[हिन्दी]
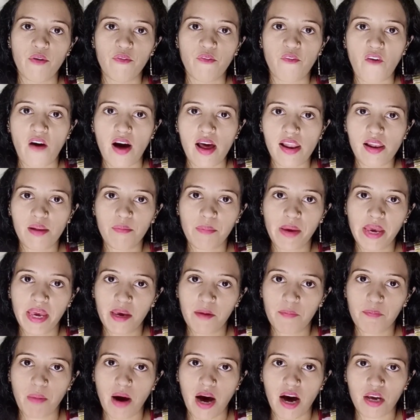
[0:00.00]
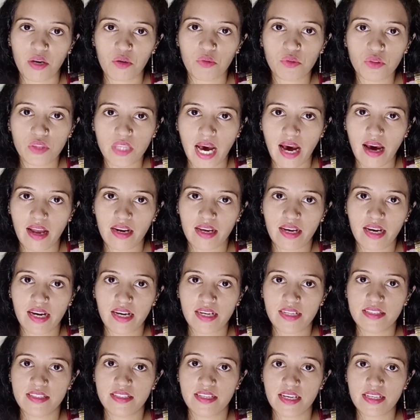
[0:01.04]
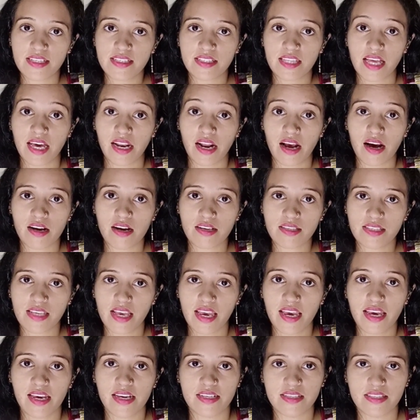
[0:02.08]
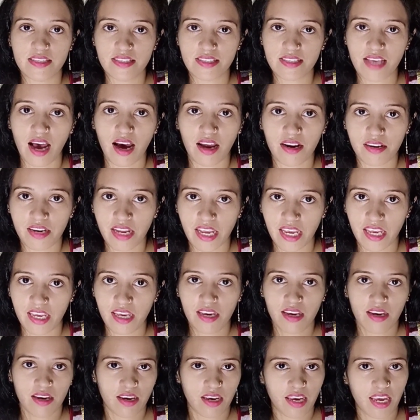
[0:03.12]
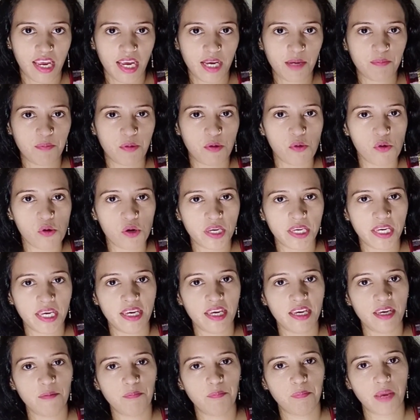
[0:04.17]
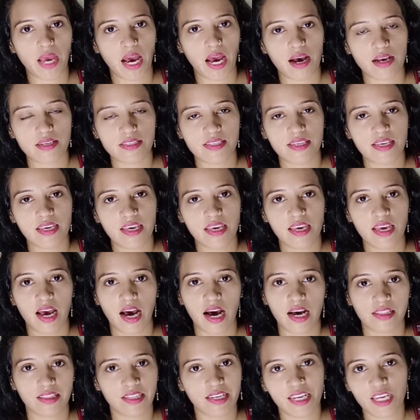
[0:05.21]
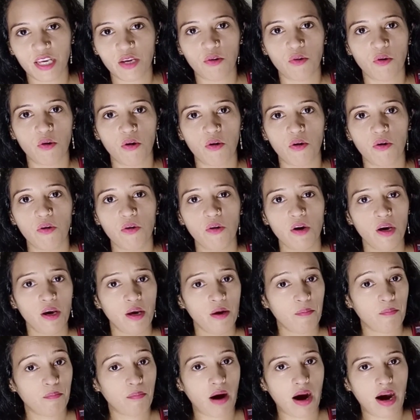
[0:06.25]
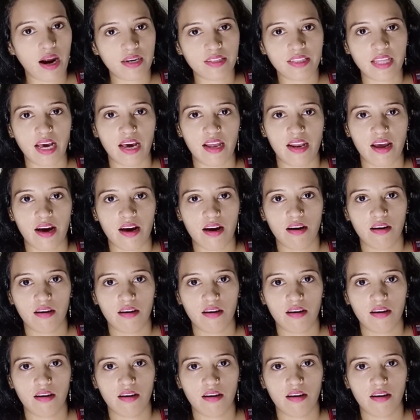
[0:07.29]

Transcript: फल में बारूद डालकर जिस तरह से इंसान ने एक भूखी प्यासी हथनी को मार डाला